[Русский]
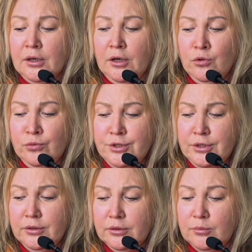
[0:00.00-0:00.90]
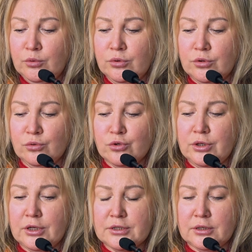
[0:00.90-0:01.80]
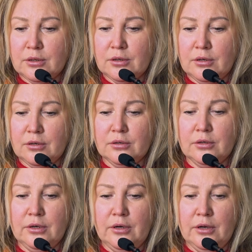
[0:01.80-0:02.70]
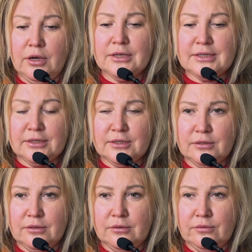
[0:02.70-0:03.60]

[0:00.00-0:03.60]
люди будут нуждаться к ресоци...